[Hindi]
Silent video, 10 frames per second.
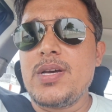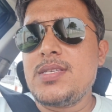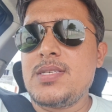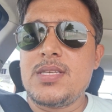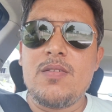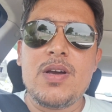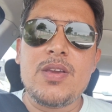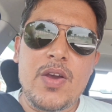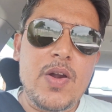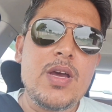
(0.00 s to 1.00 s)
रहा है सवा
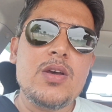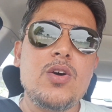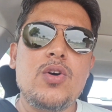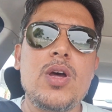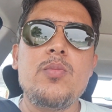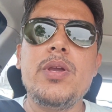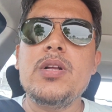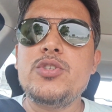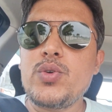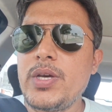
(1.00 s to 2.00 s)
ग्यारह और हम
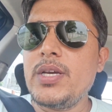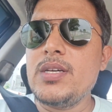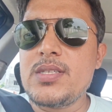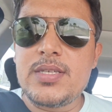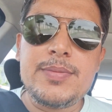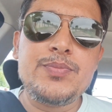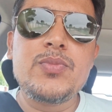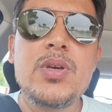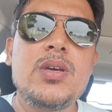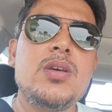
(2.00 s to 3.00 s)
निकल चुके हैं घर से
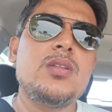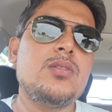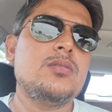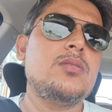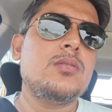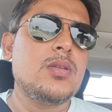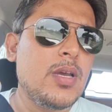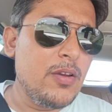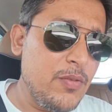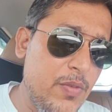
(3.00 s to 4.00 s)

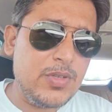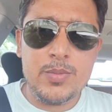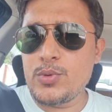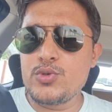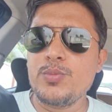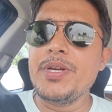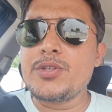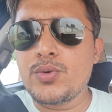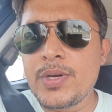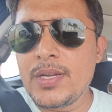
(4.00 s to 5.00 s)
वी वर सपोज टू
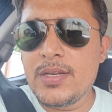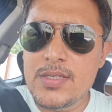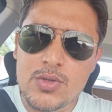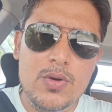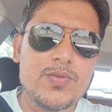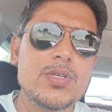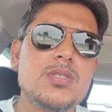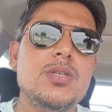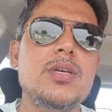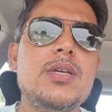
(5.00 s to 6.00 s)
मीट सोहेल इन इज
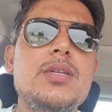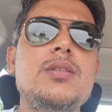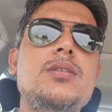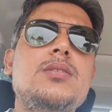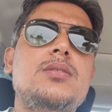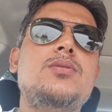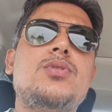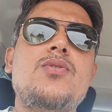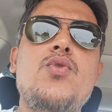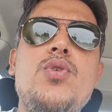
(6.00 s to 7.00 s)
ऑफिस लेकिन
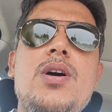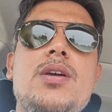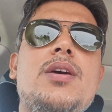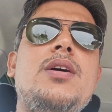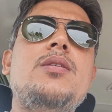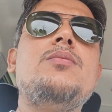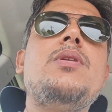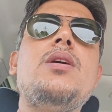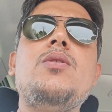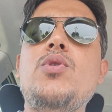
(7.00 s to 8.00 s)
उसका फ़ोन आ गया है
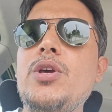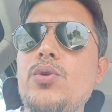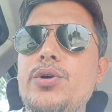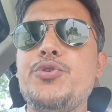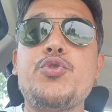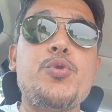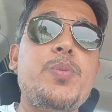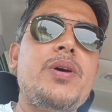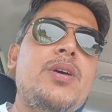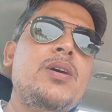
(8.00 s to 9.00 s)
भैया वो हीरो के
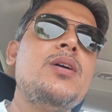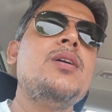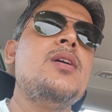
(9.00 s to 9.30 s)
शोरूम पे है